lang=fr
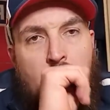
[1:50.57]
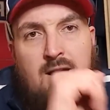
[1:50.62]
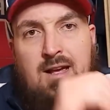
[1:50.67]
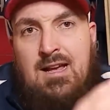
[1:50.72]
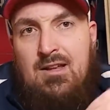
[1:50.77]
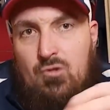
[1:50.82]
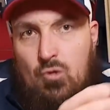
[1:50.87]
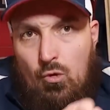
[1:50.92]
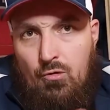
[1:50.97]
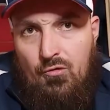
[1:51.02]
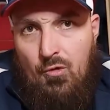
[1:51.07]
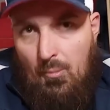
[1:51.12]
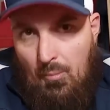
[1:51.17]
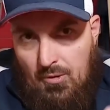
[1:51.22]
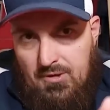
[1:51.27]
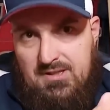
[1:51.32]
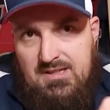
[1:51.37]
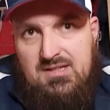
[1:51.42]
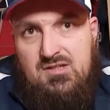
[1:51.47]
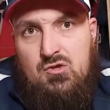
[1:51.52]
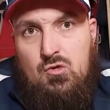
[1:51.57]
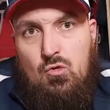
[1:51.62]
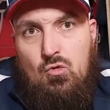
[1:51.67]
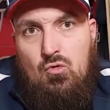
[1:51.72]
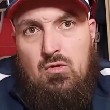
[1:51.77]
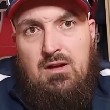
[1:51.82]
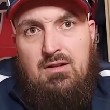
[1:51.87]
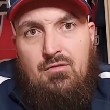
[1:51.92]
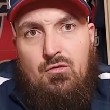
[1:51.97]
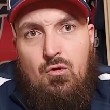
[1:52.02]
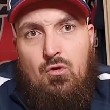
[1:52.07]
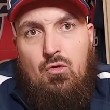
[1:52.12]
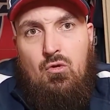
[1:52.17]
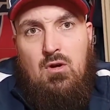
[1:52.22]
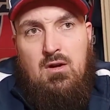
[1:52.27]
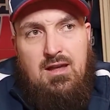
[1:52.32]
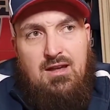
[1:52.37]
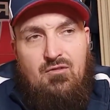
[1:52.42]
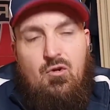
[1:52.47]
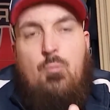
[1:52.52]
Et tous vos beaux discours et
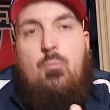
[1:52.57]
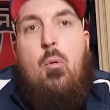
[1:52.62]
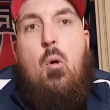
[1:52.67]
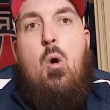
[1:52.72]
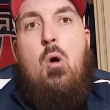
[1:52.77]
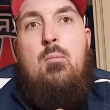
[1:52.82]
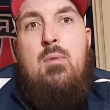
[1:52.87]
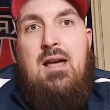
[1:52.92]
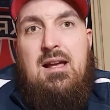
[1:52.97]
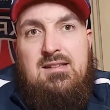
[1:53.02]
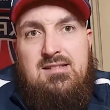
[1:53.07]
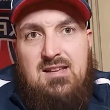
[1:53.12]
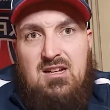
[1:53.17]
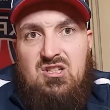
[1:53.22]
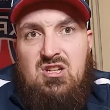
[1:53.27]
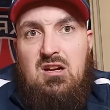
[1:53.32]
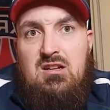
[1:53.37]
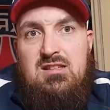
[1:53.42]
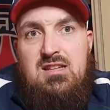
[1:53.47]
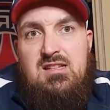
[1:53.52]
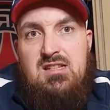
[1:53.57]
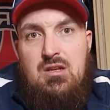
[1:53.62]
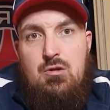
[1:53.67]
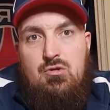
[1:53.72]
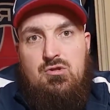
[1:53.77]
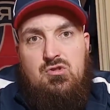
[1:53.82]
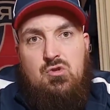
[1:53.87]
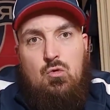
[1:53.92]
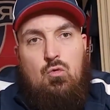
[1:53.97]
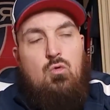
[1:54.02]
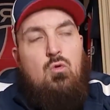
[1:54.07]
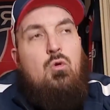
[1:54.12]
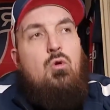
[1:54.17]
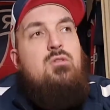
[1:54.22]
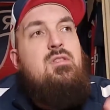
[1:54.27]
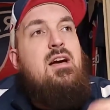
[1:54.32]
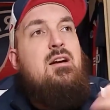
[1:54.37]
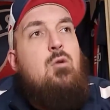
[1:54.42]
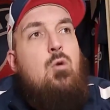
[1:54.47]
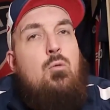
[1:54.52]
vos, et vos promesses à chaque désillusion,
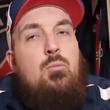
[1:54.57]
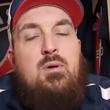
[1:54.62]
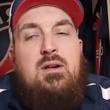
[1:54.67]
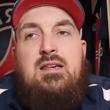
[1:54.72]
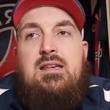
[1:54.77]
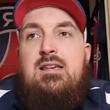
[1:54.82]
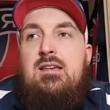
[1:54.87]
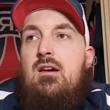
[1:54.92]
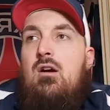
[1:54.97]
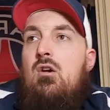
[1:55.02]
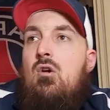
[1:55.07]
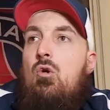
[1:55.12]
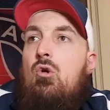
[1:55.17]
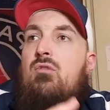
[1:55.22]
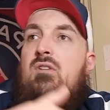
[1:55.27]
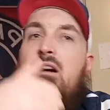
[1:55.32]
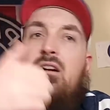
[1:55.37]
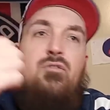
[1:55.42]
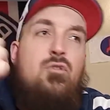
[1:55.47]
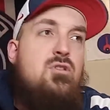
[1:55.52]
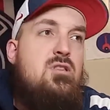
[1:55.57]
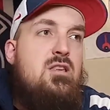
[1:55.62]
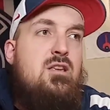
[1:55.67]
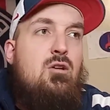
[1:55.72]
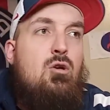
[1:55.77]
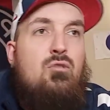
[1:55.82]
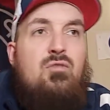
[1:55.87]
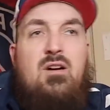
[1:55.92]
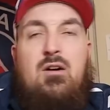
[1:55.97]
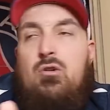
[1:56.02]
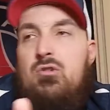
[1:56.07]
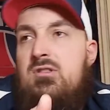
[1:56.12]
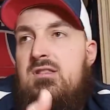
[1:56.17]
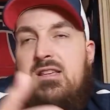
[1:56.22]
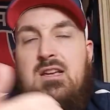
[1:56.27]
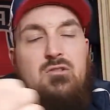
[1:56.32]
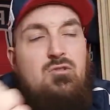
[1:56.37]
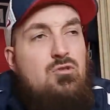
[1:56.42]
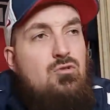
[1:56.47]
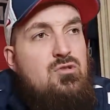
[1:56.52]
on a compris, on va revenir, on va
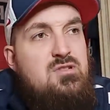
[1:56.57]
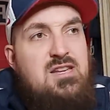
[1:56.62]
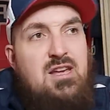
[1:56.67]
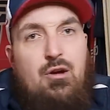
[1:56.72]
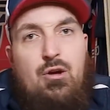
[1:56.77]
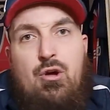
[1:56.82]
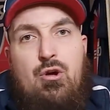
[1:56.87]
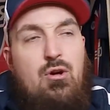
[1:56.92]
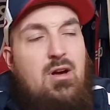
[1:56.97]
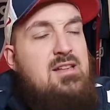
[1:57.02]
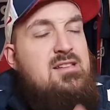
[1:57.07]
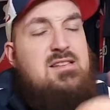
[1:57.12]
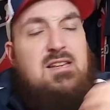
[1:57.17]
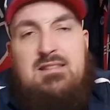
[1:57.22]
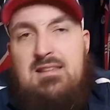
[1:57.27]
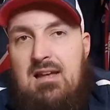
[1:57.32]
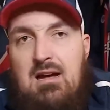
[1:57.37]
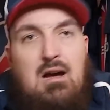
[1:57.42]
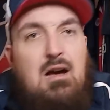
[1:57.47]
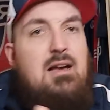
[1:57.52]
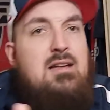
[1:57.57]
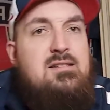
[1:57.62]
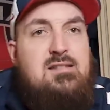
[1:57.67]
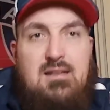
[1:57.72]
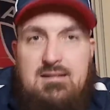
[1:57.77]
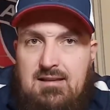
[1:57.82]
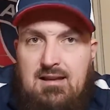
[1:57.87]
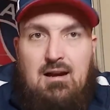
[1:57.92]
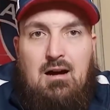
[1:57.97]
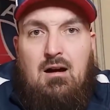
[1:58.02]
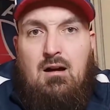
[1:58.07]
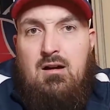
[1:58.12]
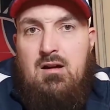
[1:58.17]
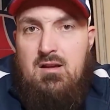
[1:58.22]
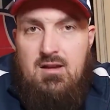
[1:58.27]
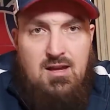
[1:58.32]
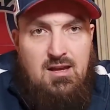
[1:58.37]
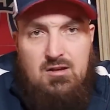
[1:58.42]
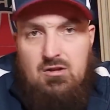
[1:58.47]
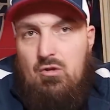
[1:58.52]
retenir de nos erreurs, etc., etc.,
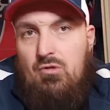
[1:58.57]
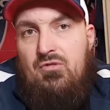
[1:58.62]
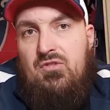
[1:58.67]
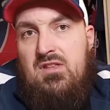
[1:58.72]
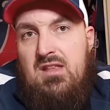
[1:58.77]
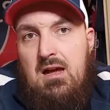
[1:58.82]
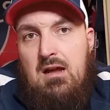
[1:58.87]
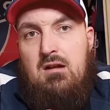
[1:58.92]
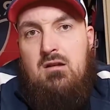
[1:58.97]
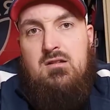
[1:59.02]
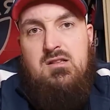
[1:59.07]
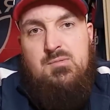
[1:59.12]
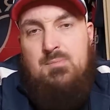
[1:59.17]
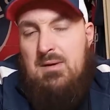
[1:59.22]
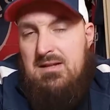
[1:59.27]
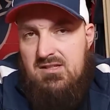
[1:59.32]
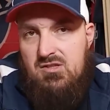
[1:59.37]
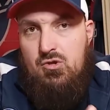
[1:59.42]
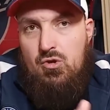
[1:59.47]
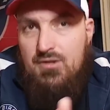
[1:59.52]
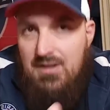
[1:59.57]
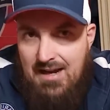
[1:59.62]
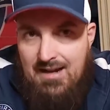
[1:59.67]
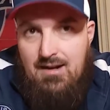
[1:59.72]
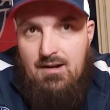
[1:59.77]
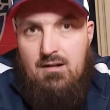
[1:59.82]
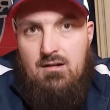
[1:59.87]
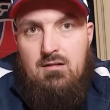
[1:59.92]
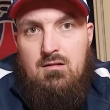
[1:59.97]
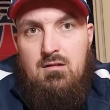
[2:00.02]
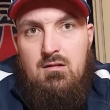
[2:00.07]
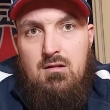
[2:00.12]
et qu'au final, il se passe que dalle.